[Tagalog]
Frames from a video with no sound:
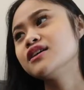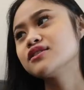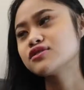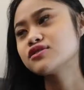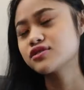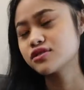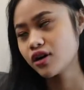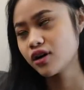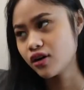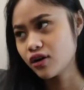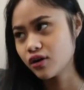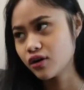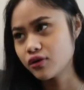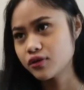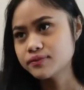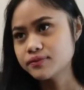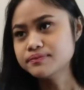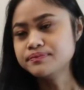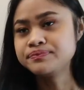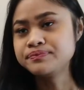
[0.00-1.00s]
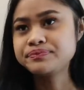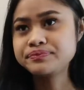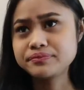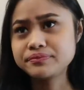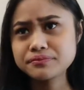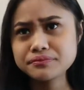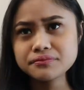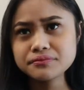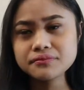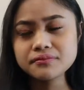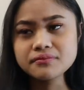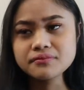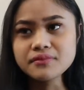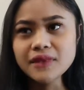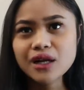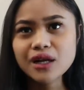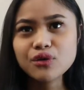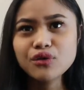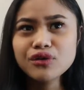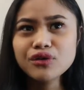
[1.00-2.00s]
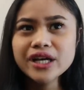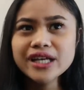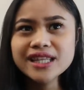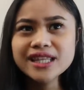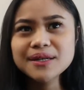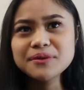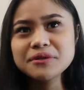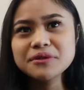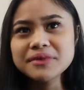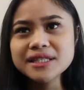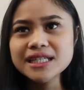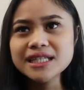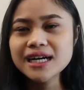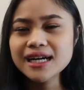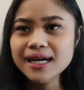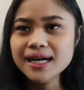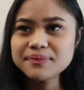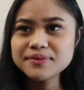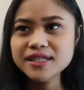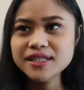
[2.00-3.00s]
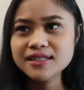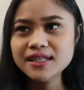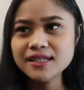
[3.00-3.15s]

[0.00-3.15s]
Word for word: So, kung hindi mo matanggap sa,